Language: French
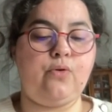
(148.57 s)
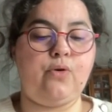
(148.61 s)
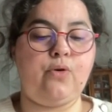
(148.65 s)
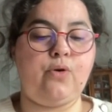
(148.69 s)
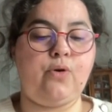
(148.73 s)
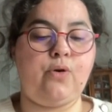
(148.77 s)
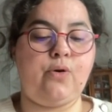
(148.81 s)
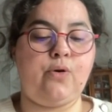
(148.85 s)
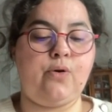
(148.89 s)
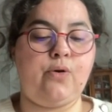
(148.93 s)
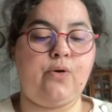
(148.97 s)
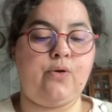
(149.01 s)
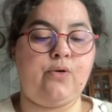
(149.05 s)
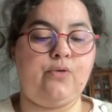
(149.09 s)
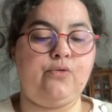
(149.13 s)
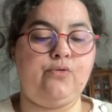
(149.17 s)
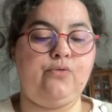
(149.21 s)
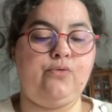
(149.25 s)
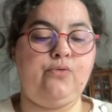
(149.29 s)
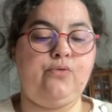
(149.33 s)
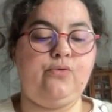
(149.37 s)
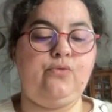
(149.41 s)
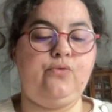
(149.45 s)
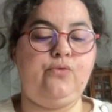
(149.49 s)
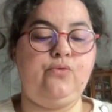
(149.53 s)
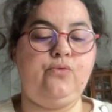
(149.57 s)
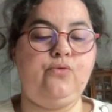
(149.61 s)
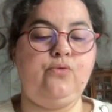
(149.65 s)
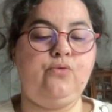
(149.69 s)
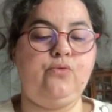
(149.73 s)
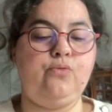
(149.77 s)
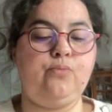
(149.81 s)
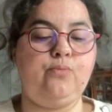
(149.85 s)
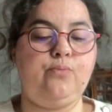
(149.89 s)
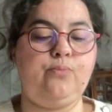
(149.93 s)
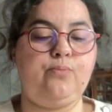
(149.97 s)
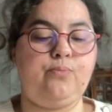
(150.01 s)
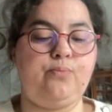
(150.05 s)
euh, du
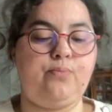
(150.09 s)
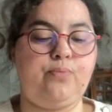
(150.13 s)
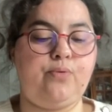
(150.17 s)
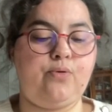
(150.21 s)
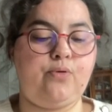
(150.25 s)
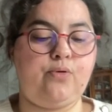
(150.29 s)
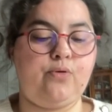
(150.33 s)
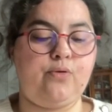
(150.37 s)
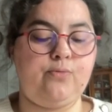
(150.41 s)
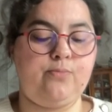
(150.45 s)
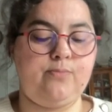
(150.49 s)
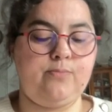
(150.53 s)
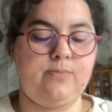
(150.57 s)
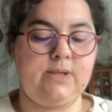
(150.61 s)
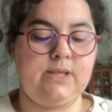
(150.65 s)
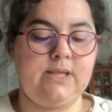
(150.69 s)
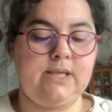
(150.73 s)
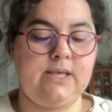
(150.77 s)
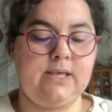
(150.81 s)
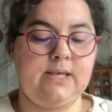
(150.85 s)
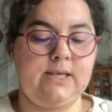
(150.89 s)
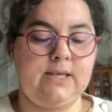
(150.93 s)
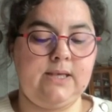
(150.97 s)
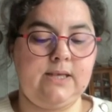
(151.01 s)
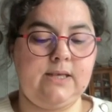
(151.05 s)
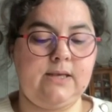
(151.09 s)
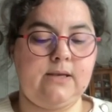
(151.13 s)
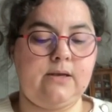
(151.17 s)
premier.